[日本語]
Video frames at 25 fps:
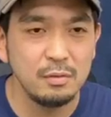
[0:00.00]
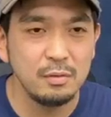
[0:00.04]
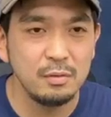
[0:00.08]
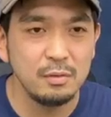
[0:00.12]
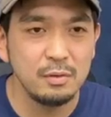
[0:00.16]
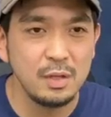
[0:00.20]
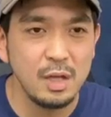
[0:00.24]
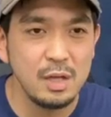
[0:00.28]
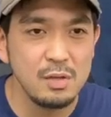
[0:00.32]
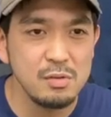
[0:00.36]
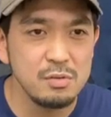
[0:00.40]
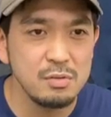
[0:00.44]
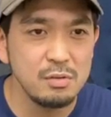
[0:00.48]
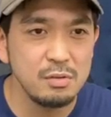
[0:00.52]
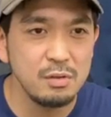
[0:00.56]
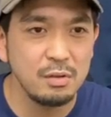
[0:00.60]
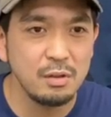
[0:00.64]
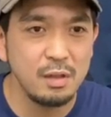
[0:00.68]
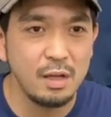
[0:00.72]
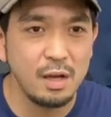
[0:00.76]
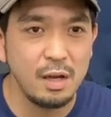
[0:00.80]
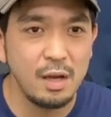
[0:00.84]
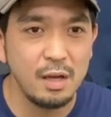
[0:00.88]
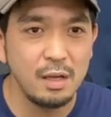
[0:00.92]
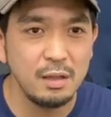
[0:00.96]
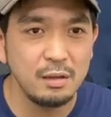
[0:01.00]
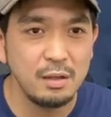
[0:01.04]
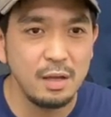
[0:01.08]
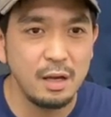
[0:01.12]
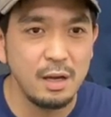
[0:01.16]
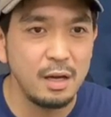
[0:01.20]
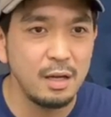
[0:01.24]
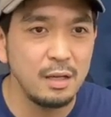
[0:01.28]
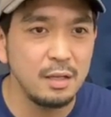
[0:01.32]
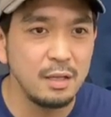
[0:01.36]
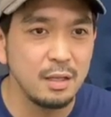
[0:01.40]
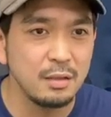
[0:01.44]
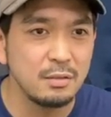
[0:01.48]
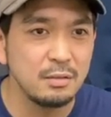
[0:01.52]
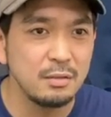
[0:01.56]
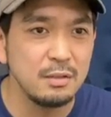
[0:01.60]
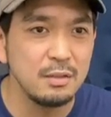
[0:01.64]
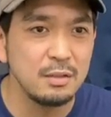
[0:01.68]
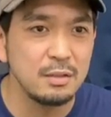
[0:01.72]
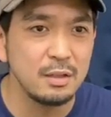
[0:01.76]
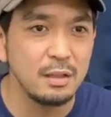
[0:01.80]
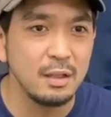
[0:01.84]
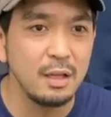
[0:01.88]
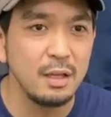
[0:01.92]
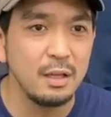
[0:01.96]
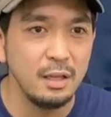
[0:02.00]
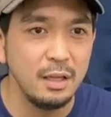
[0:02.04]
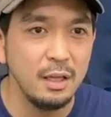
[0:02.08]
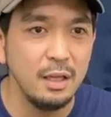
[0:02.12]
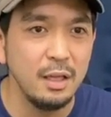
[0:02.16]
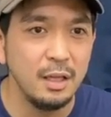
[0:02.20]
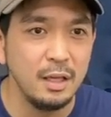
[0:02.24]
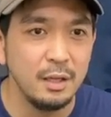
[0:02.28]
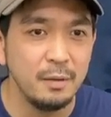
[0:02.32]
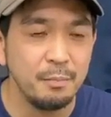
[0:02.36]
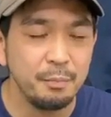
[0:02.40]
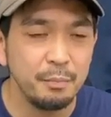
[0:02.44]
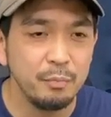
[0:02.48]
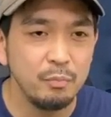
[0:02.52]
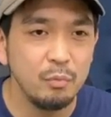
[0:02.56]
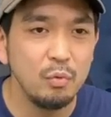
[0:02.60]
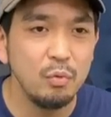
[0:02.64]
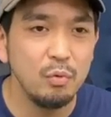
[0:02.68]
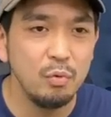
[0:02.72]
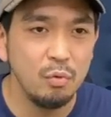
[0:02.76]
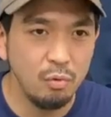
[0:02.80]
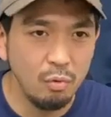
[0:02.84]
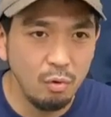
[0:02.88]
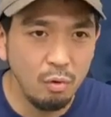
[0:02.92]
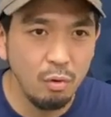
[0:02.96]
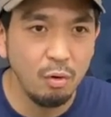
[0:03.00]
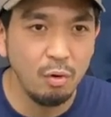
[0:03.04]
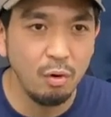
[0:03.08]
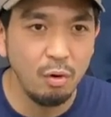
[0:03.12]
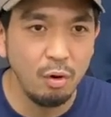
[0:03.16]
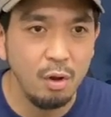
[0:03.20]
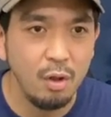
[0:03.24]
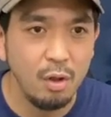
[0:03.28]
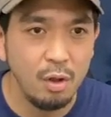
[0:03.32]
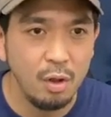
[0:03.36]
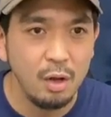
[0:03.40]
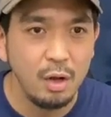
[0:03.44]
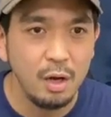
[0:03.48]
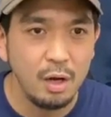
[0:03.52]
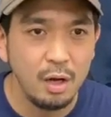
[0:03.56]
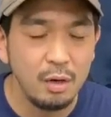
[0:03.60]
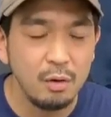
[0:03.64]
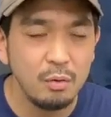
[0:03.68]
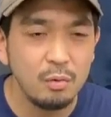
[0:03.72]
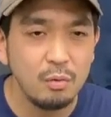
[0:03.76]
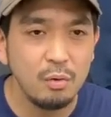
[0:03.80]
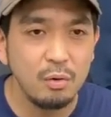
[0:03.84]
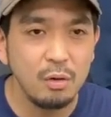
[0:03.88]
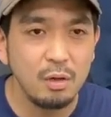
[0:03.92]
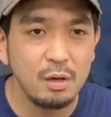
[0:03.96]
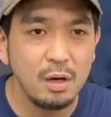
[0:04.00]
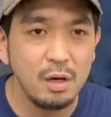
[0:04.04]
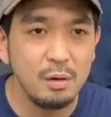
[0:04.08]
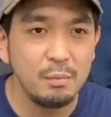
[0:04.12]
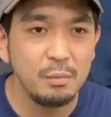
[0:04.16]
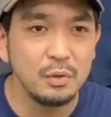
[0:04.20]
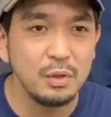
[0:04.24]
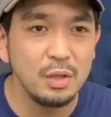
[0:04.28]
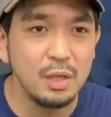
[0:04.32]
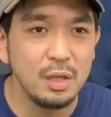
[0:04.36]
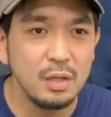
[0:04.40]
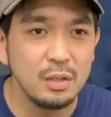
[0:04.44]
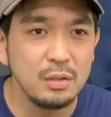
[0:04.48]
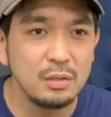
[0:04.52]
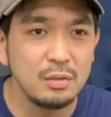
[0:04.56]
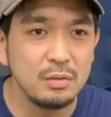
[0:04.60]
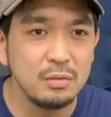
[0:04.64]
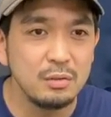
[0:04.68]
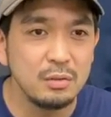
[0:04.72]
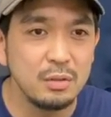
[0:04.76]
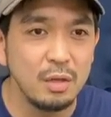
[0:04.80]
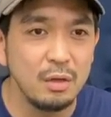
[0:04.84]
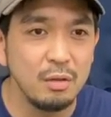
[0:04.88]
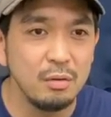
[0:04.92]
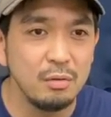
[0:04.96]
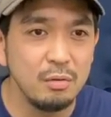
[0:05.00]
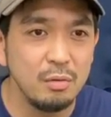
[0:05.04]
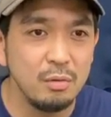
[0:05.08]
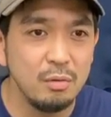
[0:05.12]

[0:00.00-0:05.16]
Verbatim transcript: 単純な高い安いじゃないものを、これからも提案し続けるという